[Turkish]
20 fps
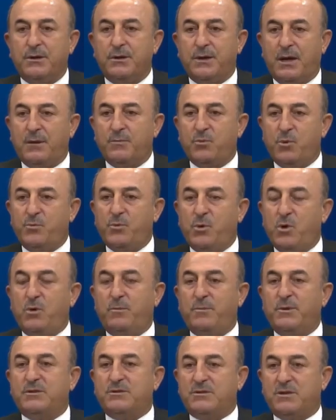Yani bu
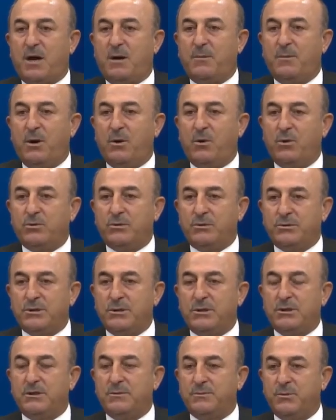büyük bir travma. 30
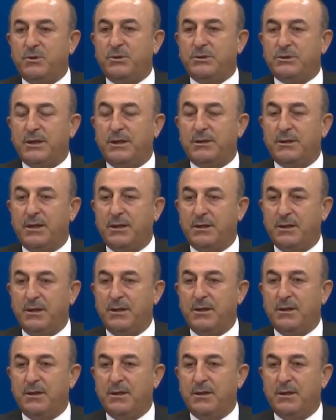yıldır bu insanlar